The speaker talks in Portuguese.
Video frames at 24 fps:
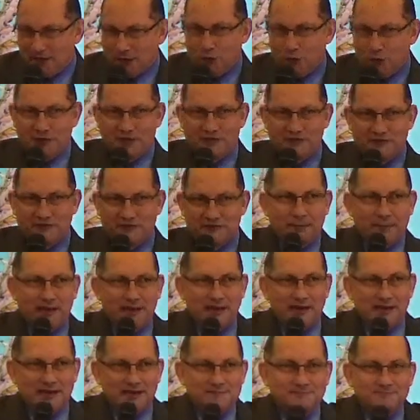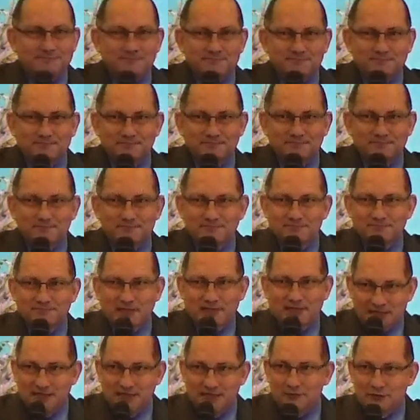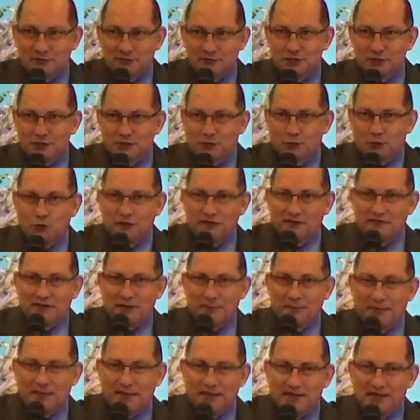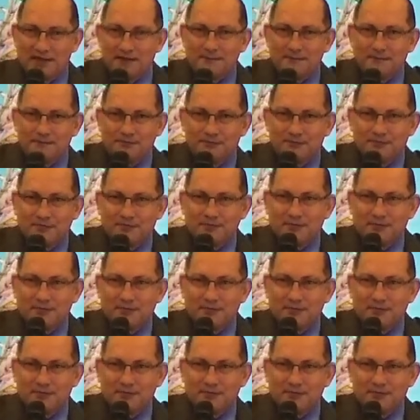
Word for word: A cura vem pela. Está aqui no texto: a cura vem pela.